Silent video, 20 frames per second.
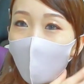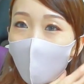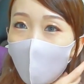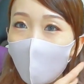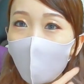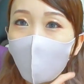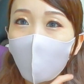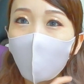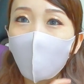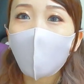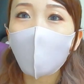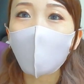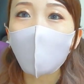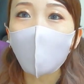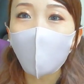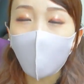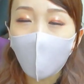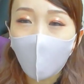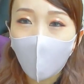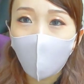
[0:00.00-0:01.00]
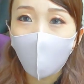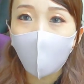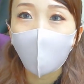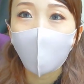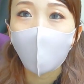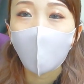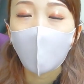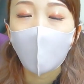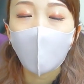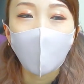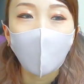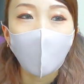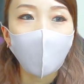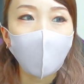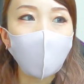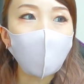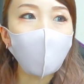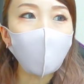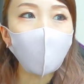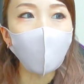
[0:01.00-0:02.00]
よし、この夏もね、
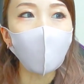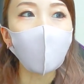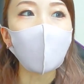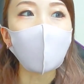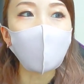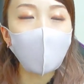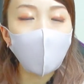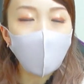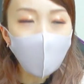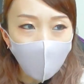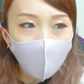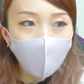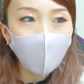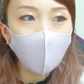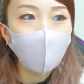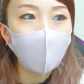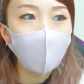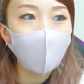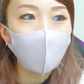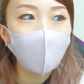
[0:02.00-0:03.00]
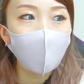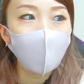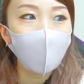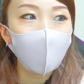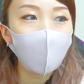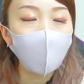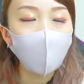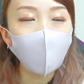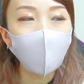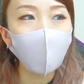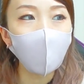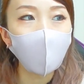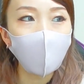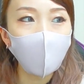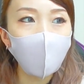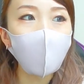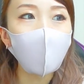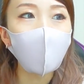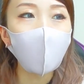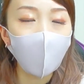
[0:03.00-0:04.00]
まあ、外は暑いし、今は
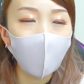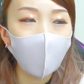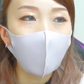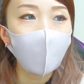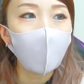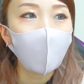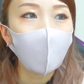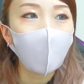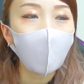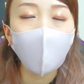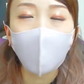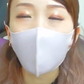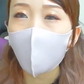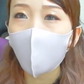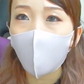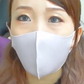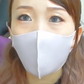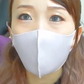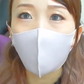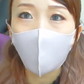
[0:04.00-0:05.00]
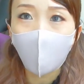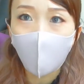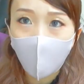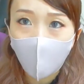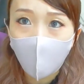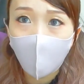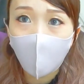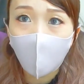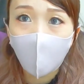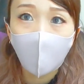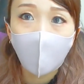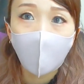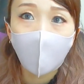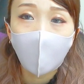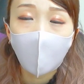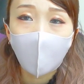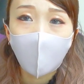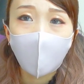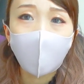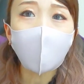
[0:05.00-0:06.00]
梅雨で雨もひどいし、
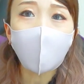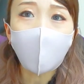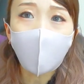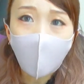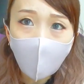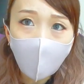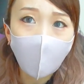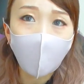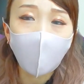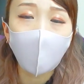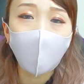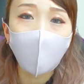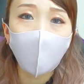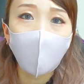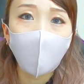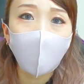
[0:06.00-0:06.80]
いいじゃない。